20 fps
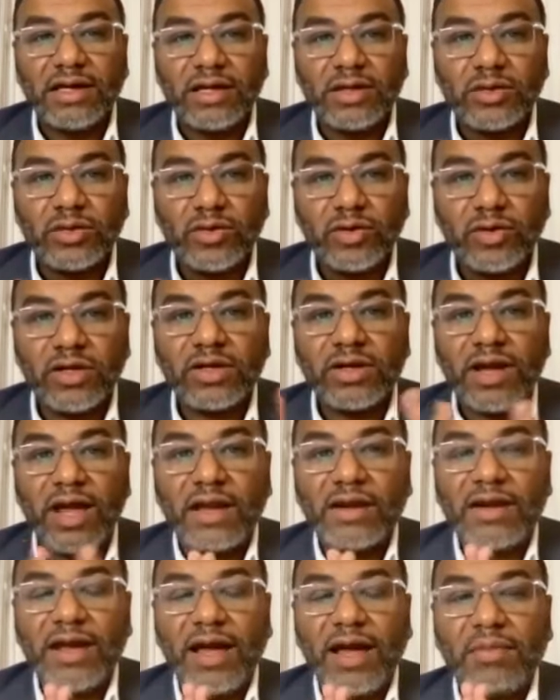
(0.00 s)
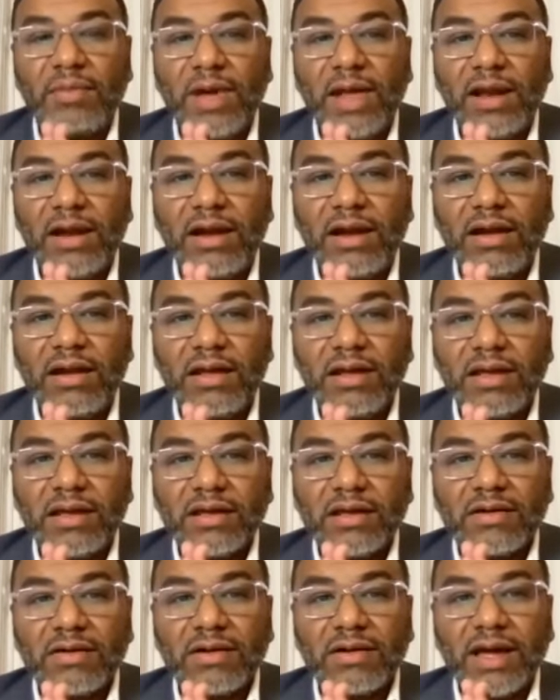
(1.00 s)
اضطررنا ان نعمل
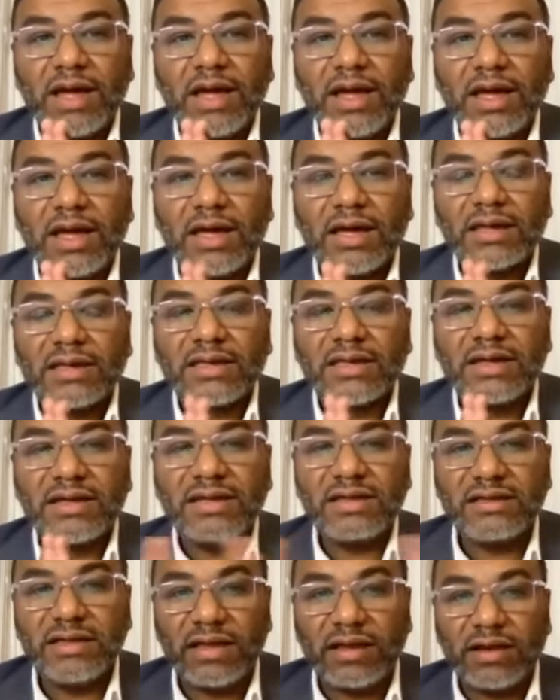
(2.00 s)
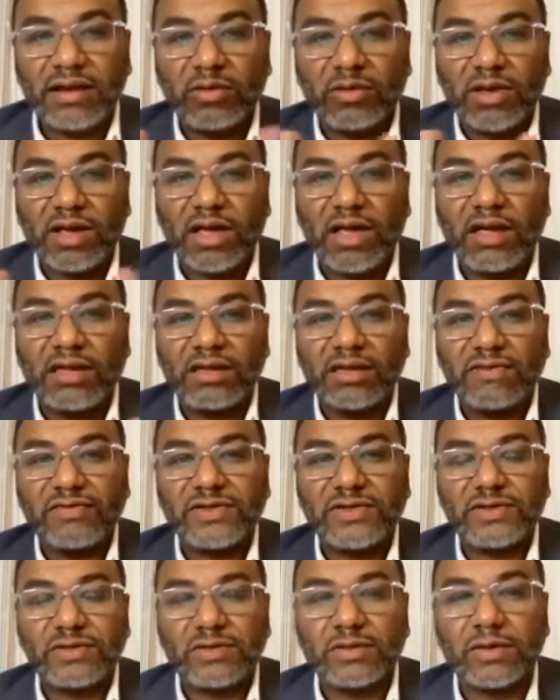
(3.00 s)
آه، كليدر او كقاده في
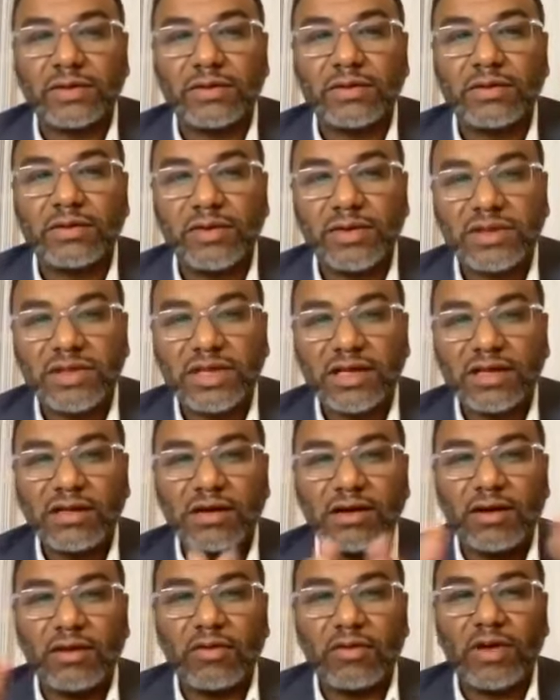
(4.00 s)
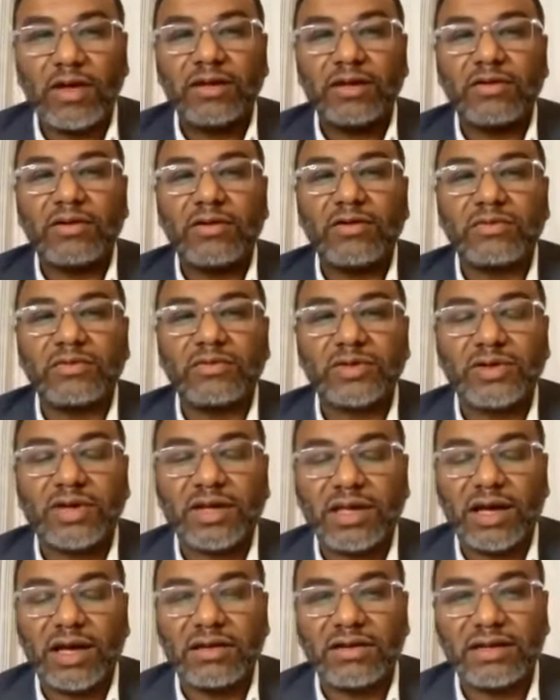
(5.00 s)
السوق ويتذكر اخواني كلهم
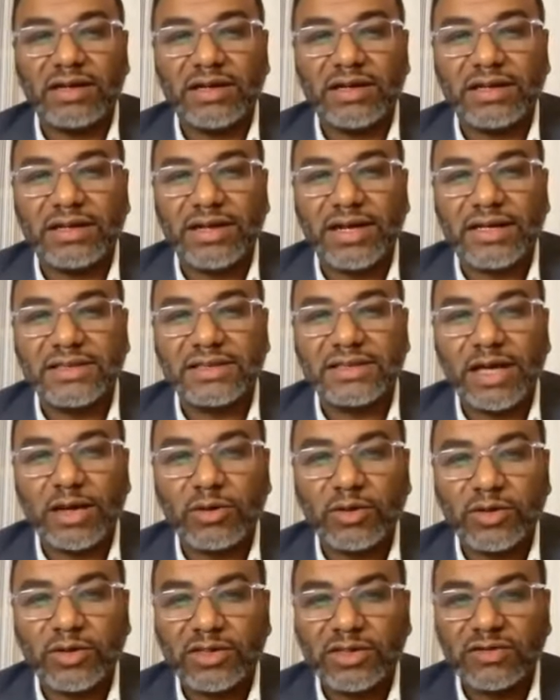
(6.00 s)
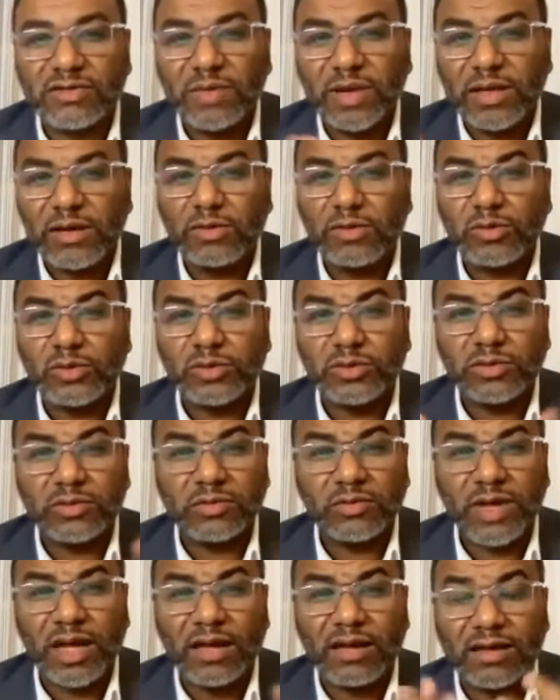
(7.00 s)
شركائي الاعزاء وكنت اتمنى
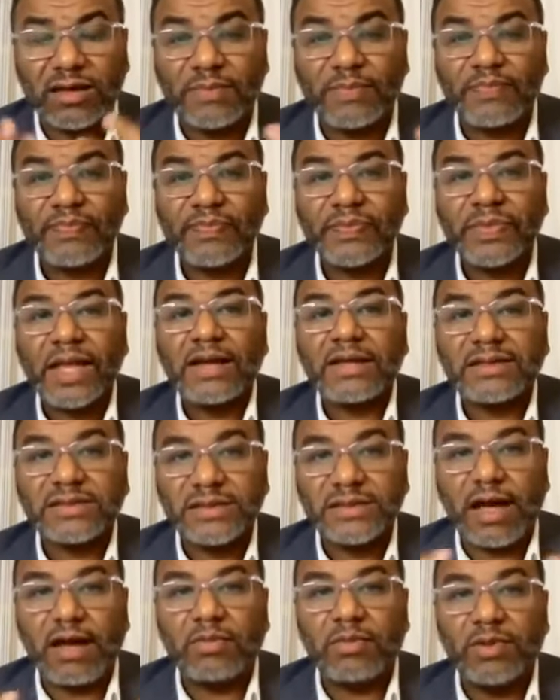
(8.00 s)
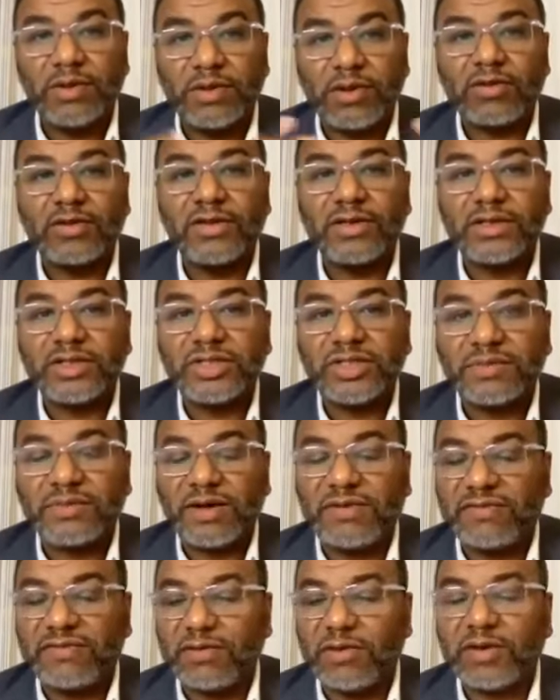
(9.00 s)
وجودهم لكن صعب انه كنا
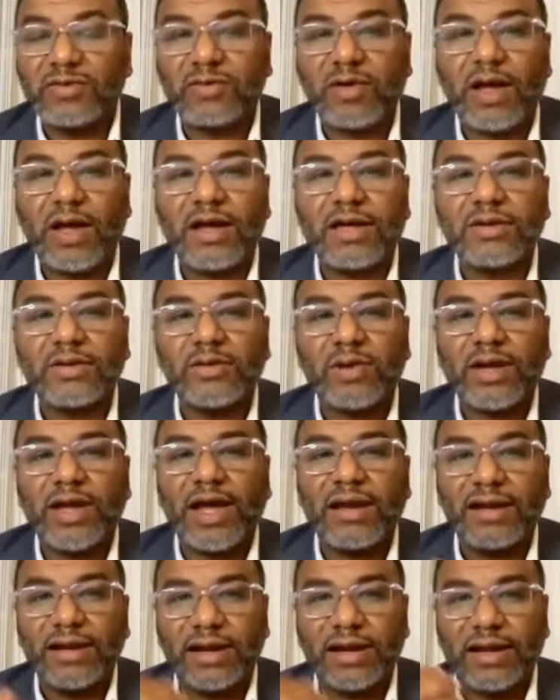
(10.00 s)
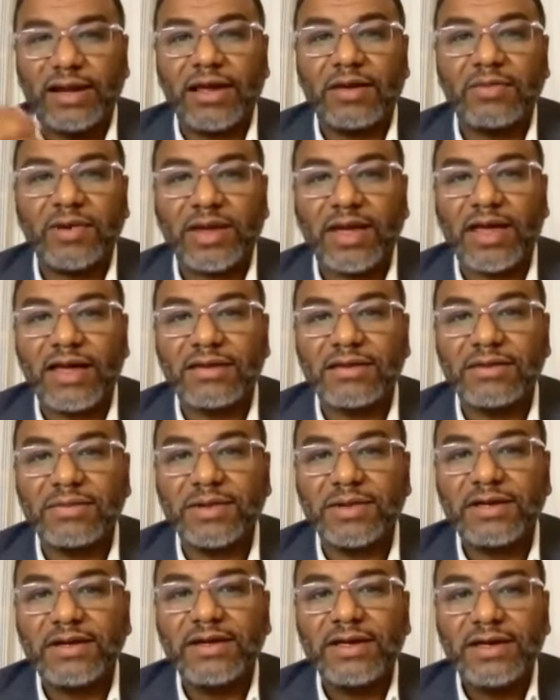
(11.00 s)
نجتمع في وقت واحد ولعل الايام
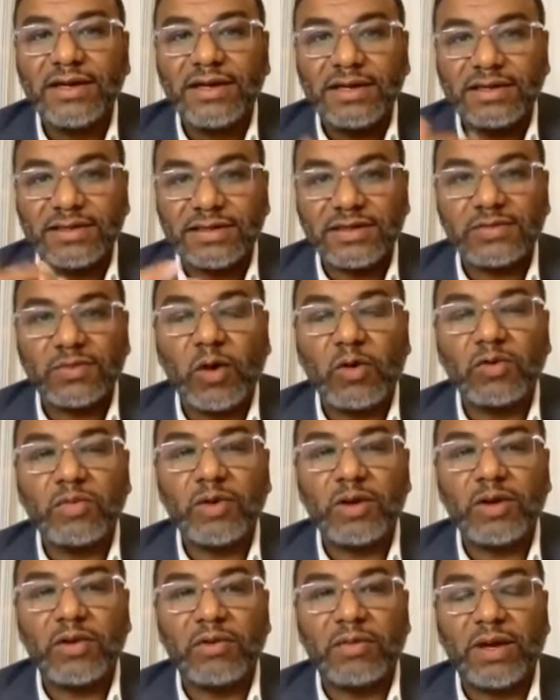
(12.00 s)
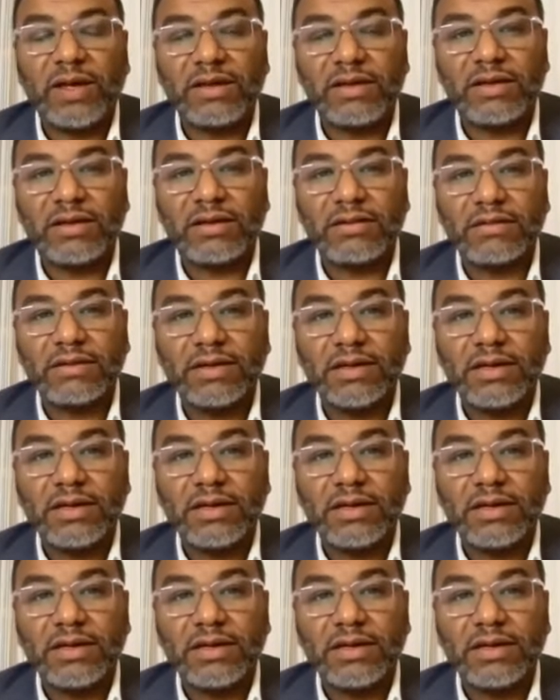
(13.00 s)
القادمه تسمعون منهم ايضا.